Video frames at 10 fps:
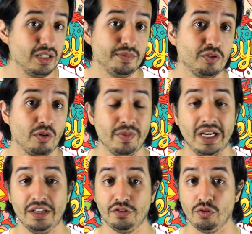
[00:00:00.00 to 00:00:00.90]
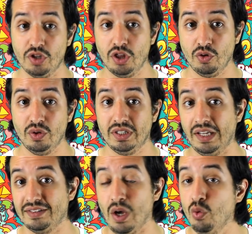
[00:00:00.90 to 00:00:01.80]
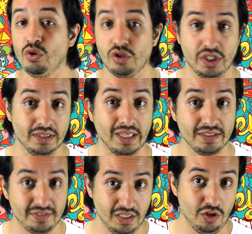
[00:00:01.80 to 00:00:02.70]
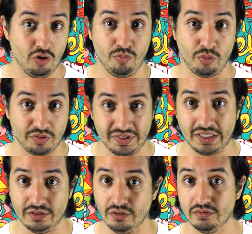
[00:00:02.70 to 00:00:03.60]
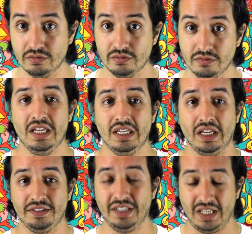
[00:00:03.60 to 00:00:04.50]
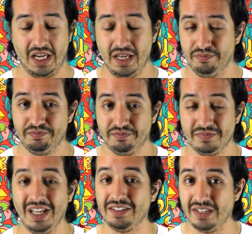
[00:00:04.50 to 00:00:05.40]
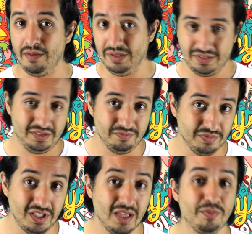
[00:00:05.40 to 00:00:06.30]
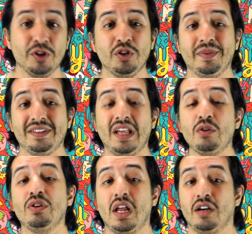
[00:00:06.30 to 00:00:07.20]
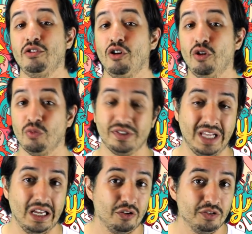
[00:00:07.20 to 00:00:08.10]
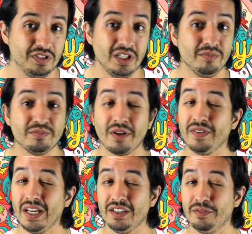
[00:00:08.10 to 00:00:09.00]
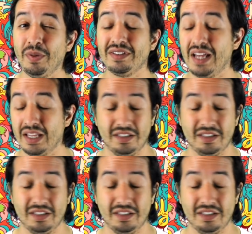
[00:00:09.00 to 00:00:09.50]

de absorber el sonido en hasta un 85%. Así que ya sabes, si de pronto vas a alguna reunión con murciélagos y prefieres pasar